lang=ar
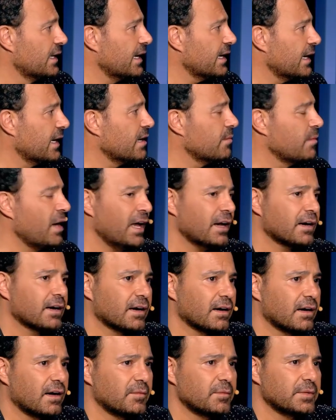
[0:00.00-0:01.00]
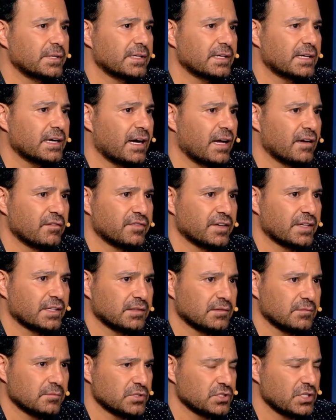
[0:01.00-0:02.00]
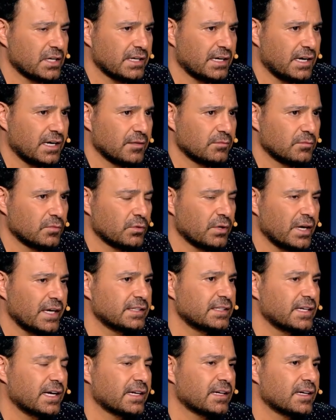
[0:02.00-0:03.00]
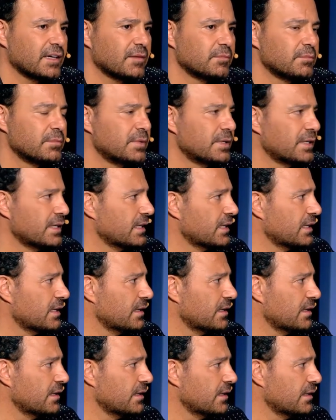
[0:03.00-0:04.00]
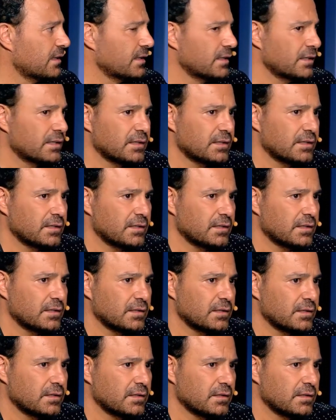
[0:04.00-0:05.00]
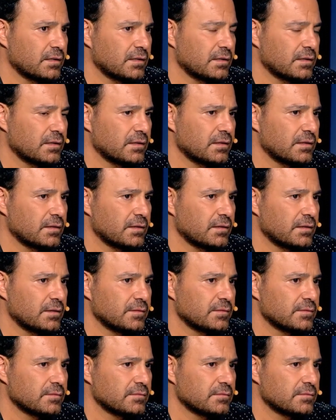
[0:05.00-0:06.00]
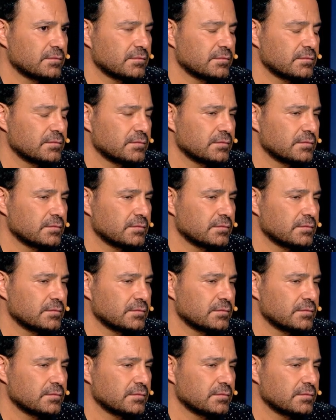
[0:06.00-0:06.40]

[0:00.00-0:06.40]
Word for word: ليك انا مع الرقابه على الفن بشكل عام وهيدي انا ب... بس مش دائما كان في فن كل شيء يعني مش